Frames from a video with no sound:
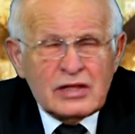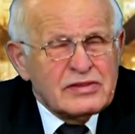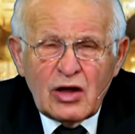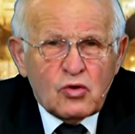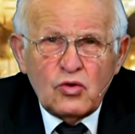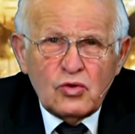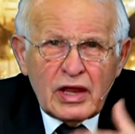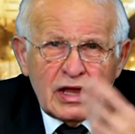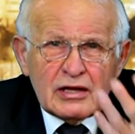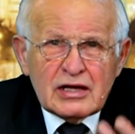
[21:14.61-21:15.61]
na
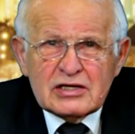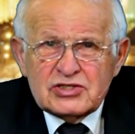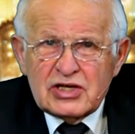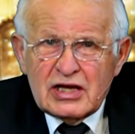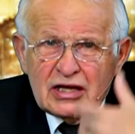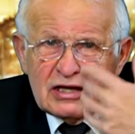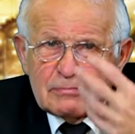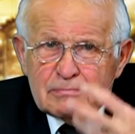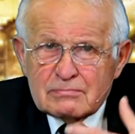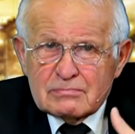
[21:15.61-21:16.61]
górę, gdzie
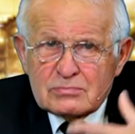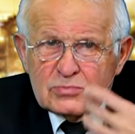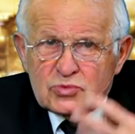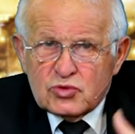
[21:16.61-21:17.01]
mm,